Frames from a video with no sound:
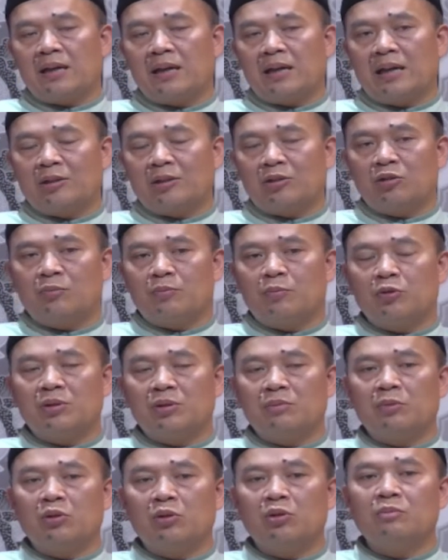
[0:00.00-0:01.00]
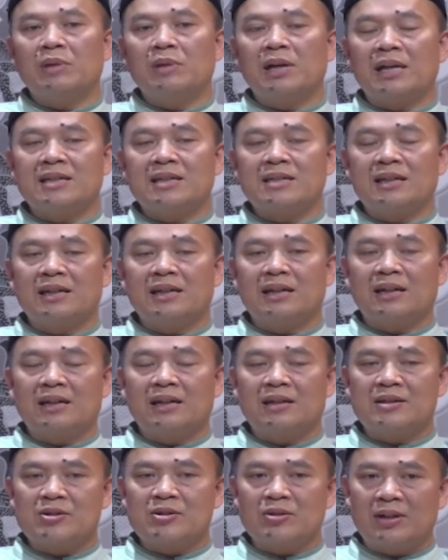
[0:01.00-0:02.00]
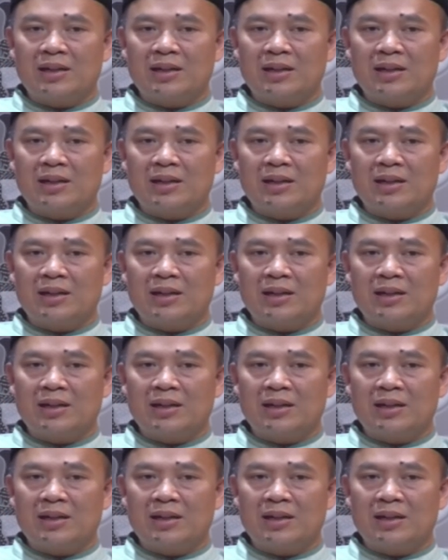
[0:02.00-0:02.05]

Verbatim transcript: ataupun belum melaksanakan